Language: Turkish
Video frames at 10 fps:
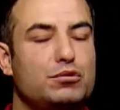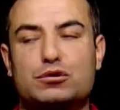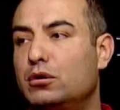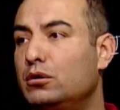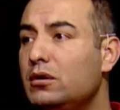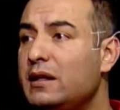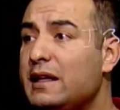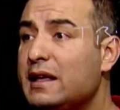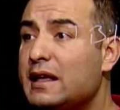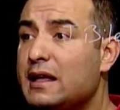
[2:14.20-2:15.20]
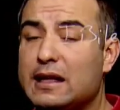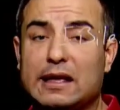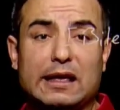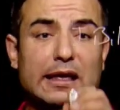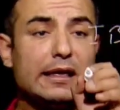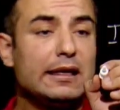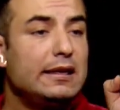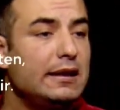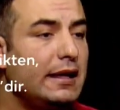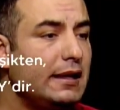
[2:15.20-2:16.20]
olmuş oldu.
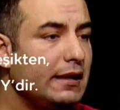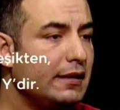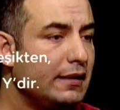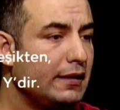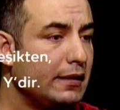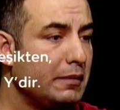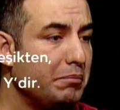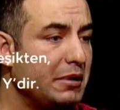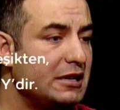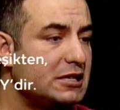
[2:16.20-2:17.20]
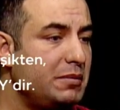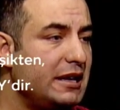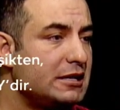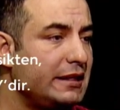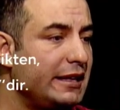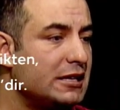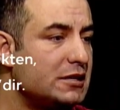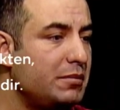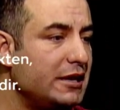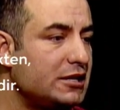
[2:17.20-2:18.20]
Yine birinci bileşikle
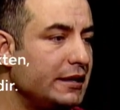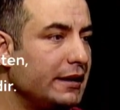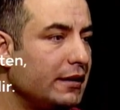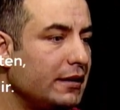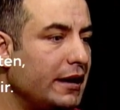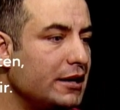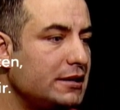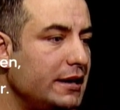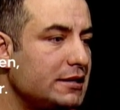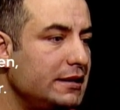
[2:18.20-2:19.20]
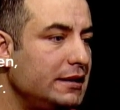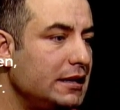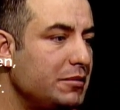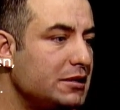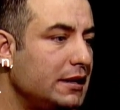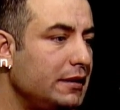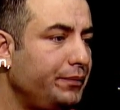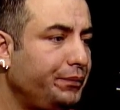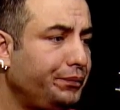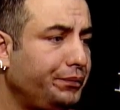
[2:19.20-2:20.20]
ikinci bileşiği
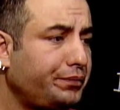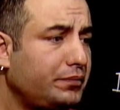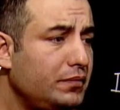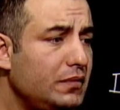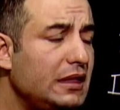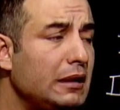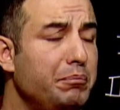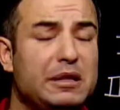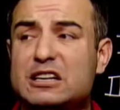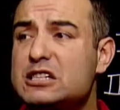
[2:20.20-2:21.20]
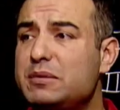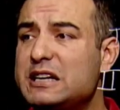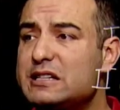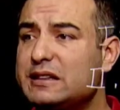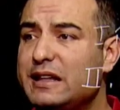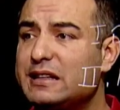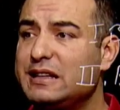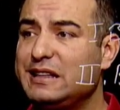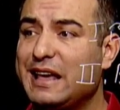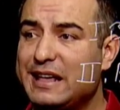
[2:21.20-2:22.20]
karşılaştırdığımızda birinci
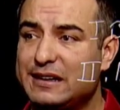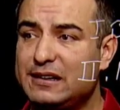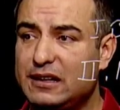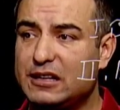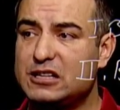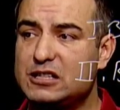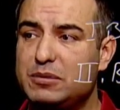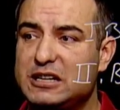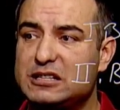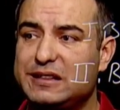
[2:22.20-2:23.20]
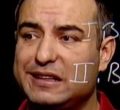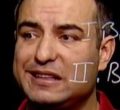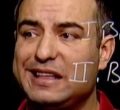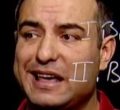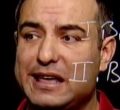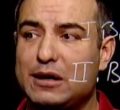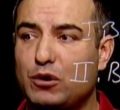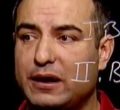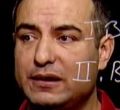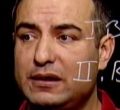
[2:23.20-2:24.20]
bileşikteki y'nin ikinci bileşikteki y'ye
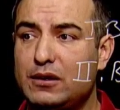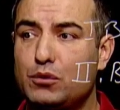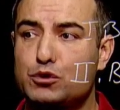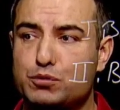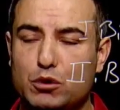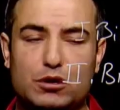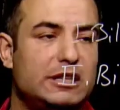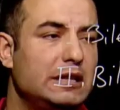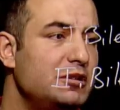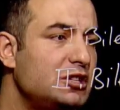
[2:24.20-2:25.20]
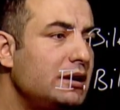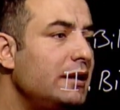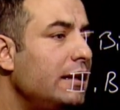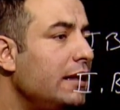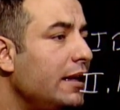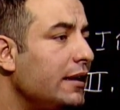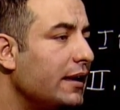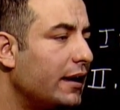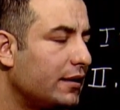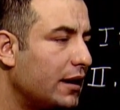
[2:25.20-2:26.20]
oranı 3 bölü 2'ymiş.
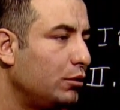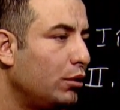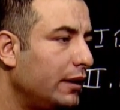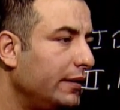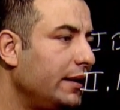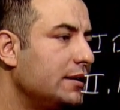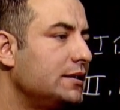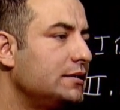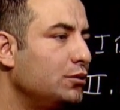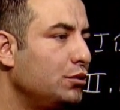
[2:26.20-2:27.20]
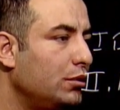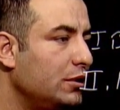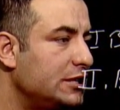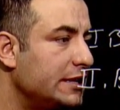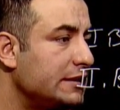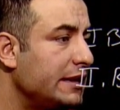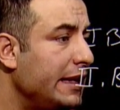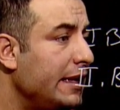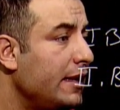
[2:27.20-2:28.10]
Yani katlı oranlar yasasını uygulayacağız.